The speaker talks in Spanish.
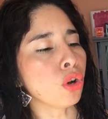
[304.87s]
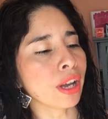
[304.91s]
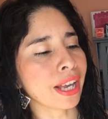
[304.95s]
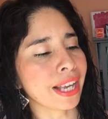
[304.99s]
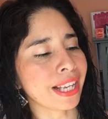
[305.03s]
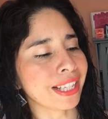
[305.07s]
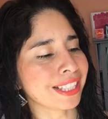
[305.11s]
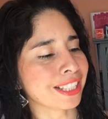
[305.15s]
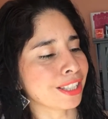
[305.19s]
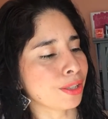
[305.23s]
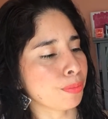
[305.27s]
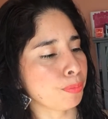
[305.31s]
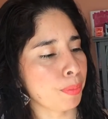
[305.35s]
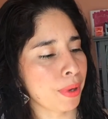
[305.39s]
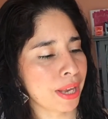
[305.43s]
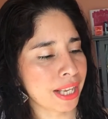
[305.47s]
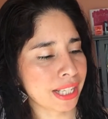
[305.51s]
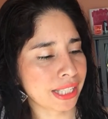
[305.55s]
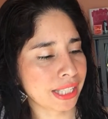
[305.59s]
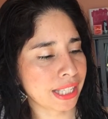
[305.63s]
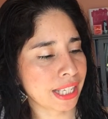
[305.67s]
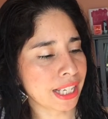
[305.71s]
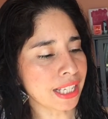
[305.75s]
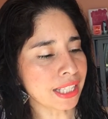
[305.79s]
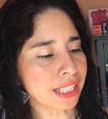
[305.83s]
con
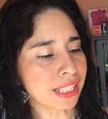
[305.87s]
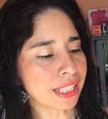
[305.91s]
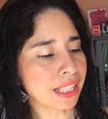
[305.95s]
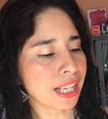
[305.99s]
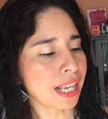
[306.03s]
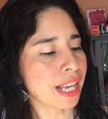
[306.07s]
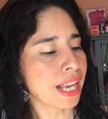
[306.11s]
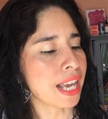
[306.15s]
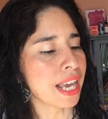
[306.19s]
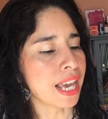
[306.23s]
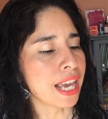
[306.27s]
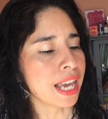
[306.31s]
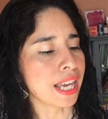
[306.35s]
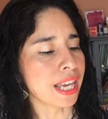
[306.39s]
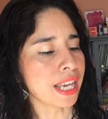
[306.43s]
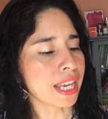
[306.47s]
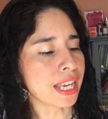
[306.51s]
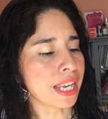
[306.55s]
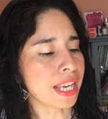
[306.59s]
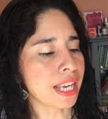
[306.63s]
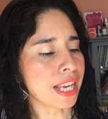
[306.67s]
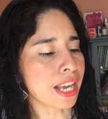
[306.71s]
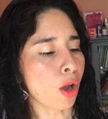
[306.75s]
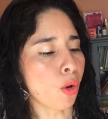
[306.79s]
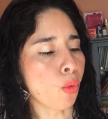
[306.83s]
especias
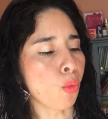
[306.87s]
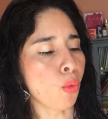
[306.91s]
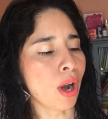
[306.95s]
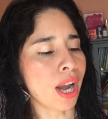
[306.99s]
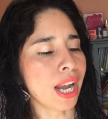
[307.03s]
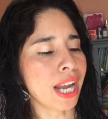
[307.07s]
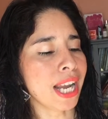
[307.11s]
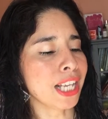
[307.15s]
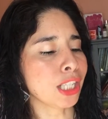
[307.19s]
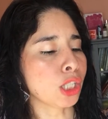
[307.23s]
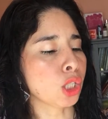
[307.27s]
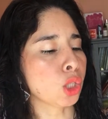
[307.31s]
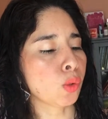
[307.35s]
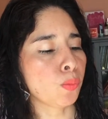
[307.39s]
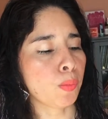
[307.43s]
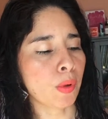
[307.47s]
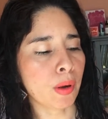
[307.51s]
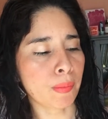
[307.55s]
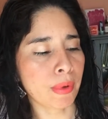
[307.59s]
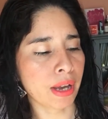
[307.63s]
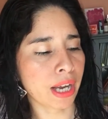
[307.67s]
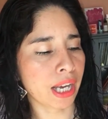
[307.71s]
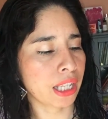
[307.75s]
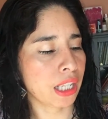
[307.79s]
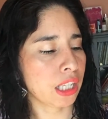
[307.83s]
y huele
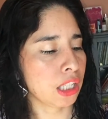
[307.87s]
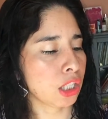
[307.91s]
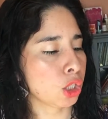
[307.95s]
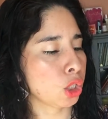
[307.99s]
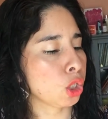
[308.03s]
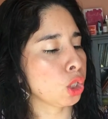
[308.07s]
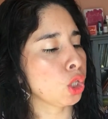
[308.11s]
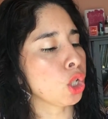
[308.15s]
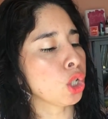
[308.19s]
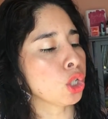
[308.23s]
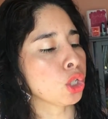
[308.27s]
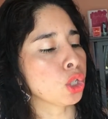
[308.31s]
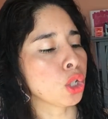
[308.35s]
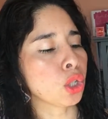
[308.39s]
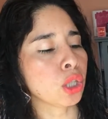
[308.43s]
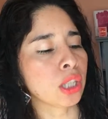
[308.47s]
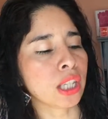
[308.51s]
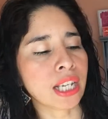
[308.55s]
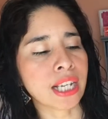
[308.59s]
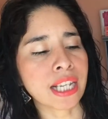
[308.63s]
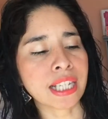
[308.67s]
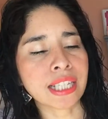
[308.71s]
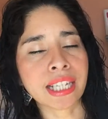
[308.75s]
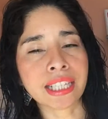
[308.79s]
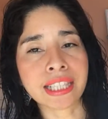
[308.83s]
súper mega delicioso.
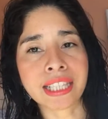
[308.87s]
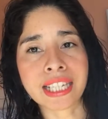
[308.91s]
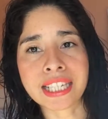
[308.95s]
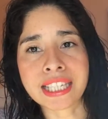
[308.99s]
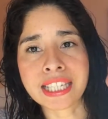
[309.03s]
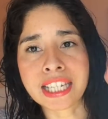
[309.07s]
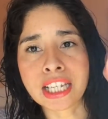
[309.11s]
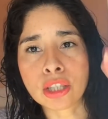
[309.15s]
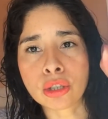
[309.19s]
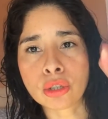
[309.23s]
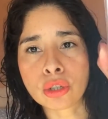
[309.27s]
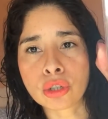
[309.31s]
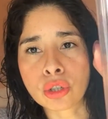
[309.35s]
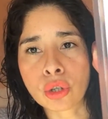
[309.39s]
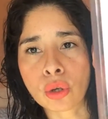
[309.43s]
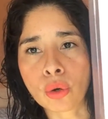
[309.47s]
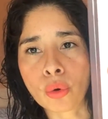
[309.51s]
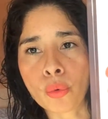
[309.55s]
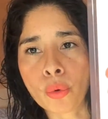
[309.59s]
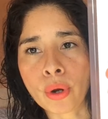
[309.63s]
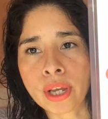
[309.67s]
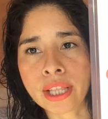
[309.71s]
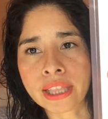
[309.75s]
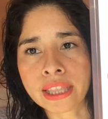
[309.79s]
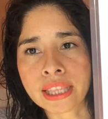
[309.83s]
Tiene
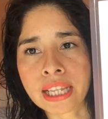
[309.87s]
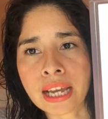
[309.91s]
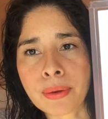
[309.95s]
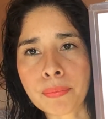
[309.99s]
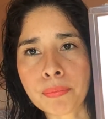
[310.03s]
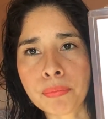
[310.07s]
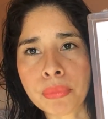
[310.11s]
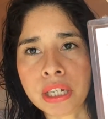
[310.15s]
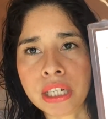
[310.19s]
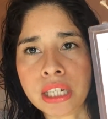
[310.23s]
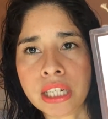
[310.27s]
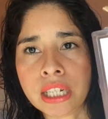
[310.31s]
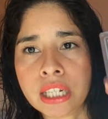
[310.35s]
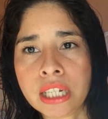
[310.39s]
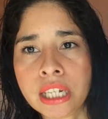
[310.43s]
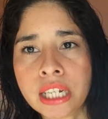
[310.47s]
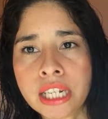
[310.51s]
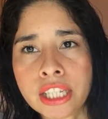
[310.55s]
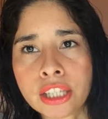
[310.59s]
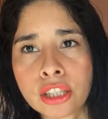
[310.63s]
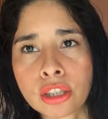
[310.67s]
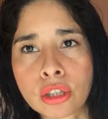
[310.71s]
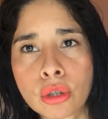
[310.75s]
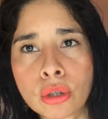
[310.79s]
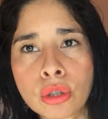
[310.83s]
750
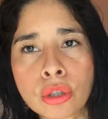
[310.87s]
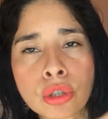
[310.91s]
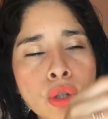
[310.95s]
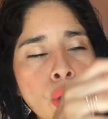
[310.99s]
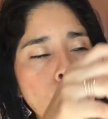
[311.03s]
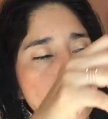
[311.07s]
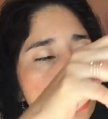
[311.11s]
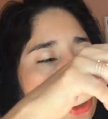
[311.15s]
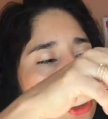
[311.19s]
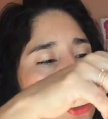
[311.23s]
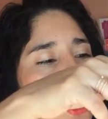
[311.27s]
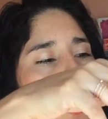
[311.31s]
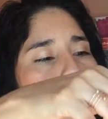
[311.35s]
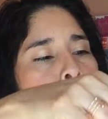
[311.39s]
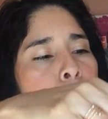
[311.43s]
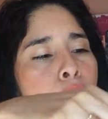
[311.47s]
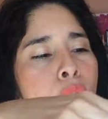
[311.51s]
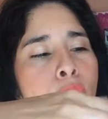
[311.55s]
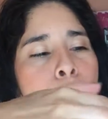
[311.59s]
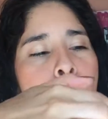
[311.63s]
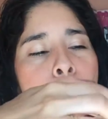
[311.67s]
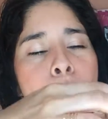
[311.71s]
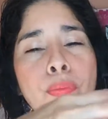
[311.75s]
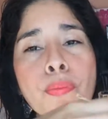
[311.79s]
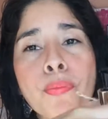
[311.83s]
mililitros.
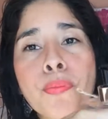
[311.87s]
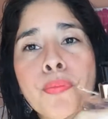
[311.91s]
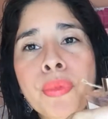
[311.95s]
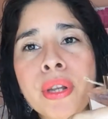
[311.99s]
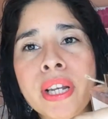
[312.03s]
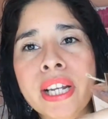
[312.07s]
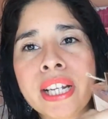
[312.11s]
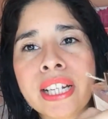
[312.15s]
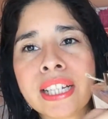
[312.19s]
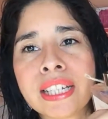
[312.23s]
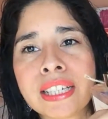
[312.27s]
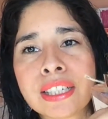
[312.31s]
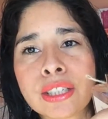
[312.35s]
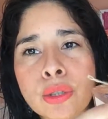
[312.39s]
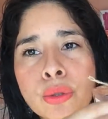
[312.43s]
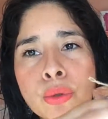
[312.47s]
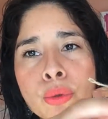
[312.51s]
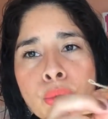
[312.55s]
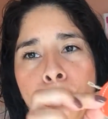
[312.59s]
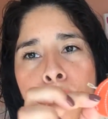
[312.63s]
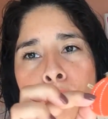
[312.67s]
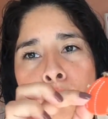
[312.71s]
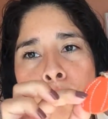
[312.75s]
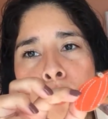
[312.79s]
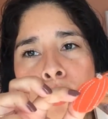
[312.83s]
Y miren
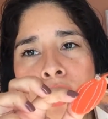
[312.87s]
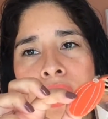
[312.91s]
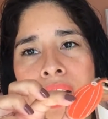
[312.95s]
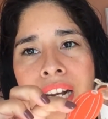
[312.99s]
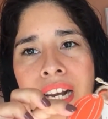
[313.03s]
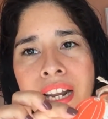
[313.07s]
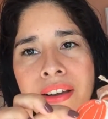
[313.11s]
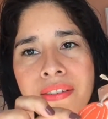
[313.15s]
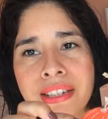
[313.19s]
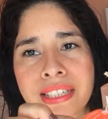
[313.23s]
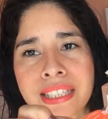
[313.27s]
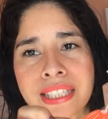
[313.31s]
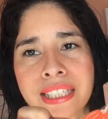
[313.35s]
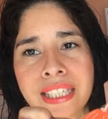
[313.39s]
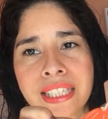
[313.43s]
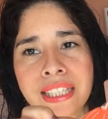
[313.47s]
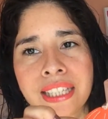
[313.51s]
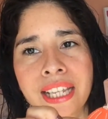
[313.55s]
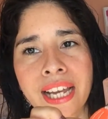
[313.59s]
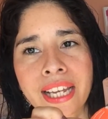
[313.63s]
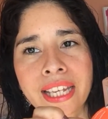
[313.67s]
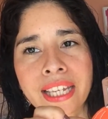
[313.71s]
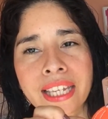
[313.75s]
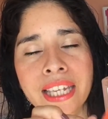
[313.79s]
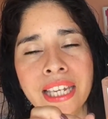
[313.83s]
su
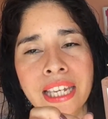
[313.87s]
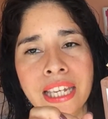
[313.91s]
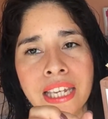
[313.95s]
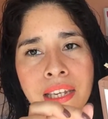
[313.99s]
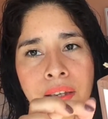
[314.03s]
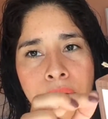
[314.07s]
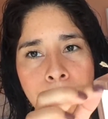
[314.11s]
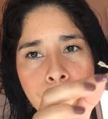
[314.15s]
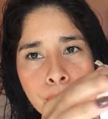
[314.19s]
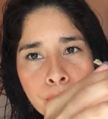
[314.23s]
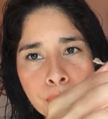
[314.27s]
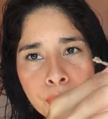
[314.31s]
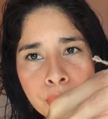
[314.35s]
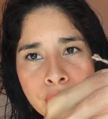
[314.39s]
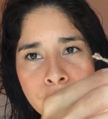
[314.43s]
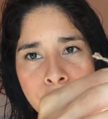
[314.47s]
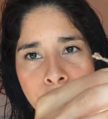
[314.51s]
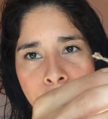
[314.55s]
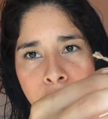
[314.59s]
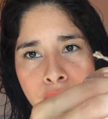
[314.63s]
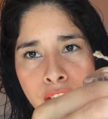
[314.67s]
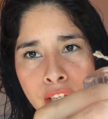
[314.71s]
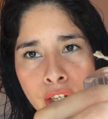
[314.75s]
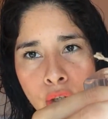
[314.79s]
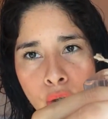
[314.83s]
calabacita aquí,
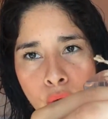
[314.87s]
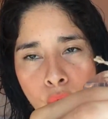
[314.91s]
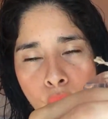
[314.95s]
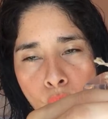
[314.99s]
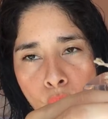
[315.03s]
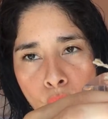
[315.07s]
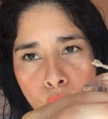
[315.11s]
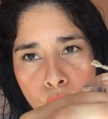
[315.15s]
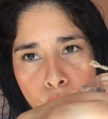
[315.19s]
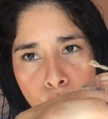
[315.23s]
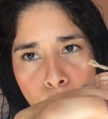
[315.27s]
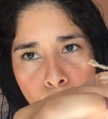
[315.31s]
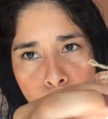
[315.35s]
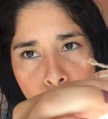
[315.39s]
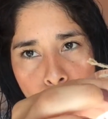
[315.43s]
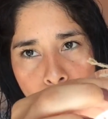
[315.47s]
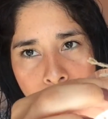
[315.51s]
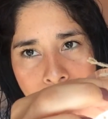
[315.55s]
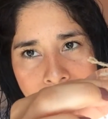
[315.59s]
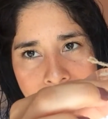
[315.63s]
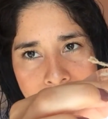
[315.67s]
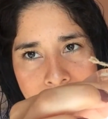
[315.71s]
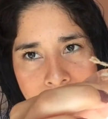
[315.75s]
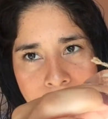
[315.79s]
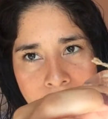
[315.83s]
viene con su
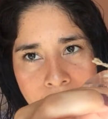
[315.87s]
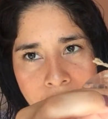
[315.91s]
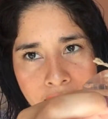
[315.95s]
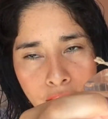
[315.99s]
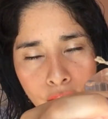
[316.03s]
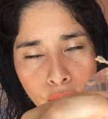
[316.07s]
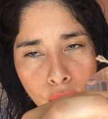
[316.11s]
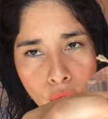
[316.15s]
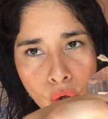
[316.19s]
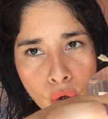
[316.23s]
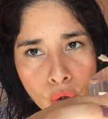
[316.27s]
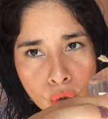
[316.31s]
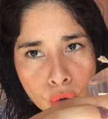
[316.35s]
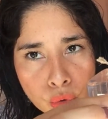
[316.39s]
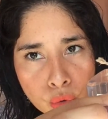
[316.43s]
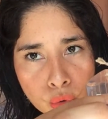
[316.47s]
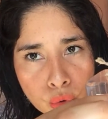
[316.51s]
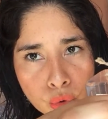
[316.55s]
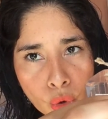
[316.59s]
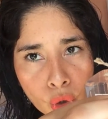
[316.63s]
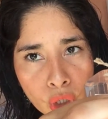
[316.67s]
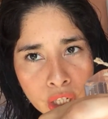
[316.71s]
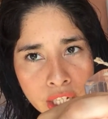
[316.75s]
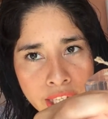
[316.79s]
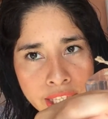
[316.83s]
lacito, su
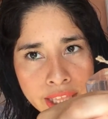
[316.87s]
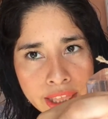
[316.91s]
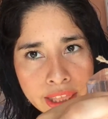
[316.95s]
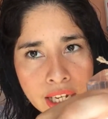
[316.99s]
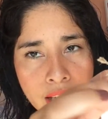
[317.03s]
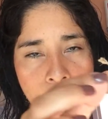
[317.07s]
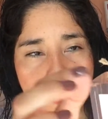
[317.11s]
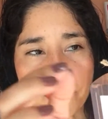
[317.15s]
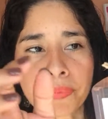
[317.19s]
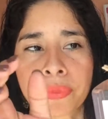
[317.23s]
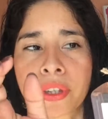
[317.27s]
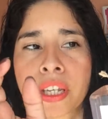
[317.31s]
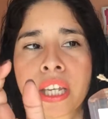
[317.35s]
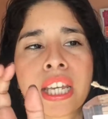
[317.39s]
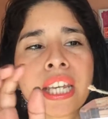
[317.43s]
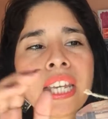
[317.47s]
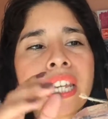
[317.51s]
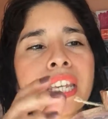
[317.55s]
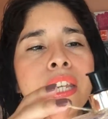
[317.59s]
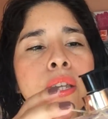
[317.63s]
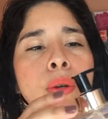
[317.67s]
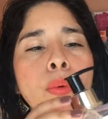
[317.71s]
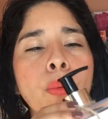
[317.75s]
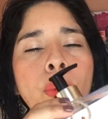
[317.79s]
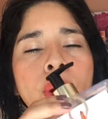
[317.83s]
soguita
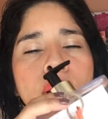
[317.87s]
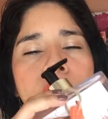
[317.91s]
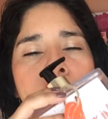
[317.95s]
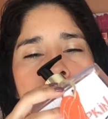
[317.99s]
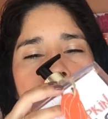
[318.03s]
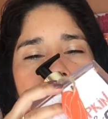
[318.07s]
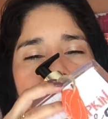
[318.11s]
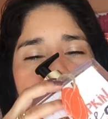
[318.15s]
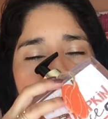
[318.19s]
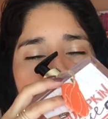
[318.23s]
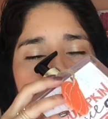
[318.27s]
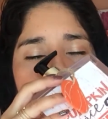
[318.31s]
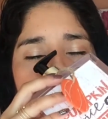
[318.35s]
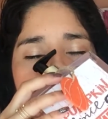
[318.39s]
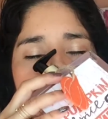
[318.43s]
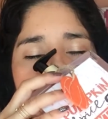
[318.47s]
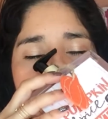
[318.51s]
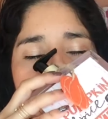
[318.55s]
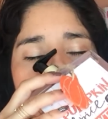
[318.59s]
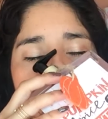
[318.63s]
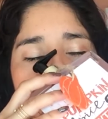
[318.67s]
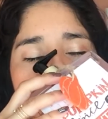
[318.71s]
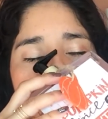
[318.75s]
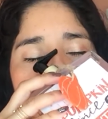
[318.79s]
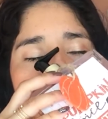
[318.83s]
y huele...
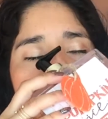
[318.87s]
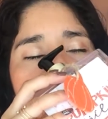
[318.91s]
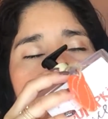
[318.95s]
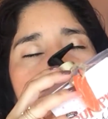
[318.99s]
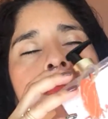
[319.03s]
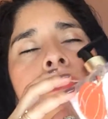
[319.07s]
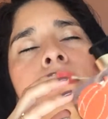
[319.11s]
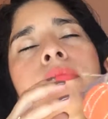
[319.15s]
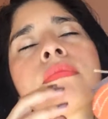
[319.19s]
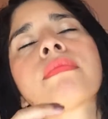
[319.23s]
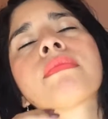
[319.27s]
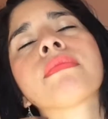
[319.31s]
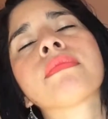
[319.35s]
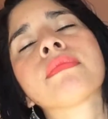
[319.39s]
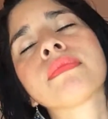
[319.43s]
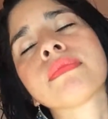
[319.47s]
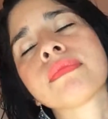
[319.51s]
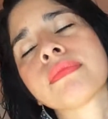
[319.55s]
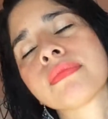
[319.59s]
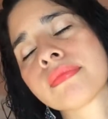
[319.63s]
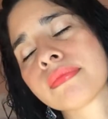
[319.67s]
Mm,